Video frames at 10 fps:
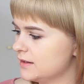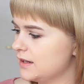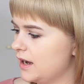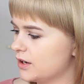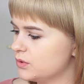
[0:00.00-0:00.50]

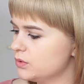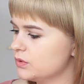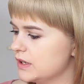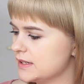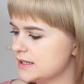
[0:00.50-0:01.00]
Так, тут
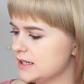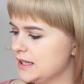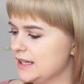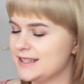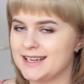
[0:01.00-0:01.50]
у нас
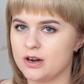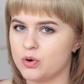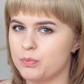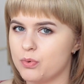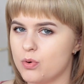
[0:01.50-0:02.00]
нет
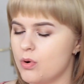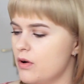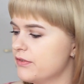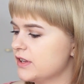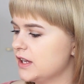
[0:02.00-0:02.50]
никакой
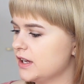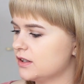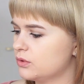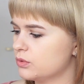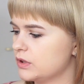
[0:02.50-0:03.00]

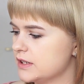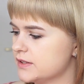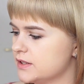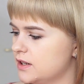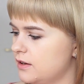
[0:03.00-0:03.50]
пуховки, тут у
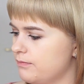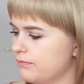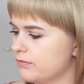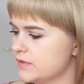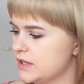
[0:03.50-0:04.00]
нас
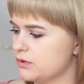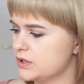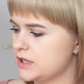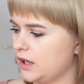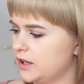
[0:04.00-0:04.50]
эм, с
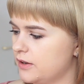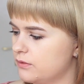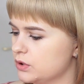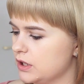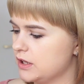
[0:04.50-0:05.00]
одной стороны
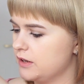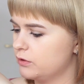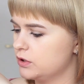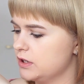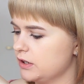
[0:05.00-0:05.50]
вот такие
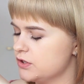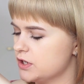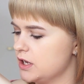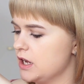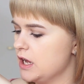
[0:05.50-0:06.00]
вот
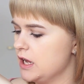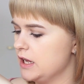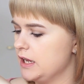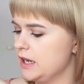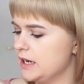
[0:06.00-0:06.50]
дырочки,
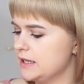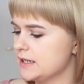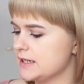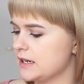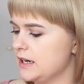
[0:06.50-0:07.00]
и
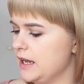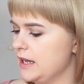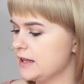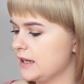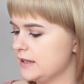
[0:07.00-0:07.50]
это
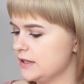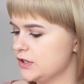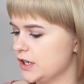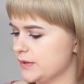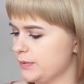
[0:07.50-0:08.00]
заклеено
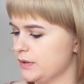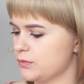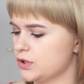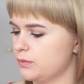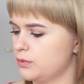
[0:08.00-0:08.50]
сейчас,
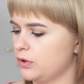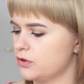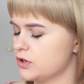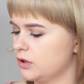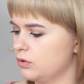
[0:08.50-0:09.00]
потому что
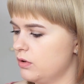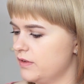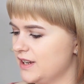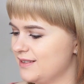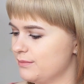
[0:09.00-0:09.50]
пудрочка
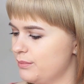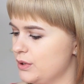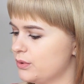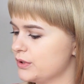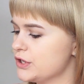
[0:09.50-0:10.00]
новая,
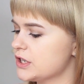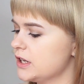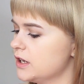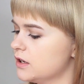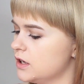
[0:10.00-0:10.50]

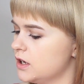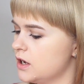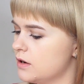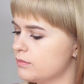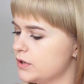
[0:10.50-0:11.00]
пленочкой.
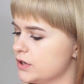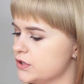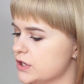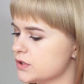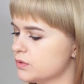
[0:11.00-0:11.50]
Мы ее
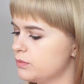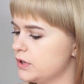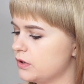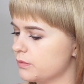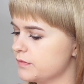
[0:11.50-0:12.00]
сейчас
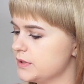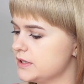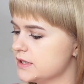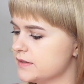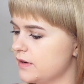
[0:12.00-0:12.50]
уберем
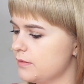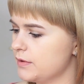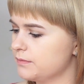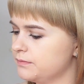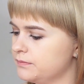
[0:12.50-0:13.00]
вместе с вами.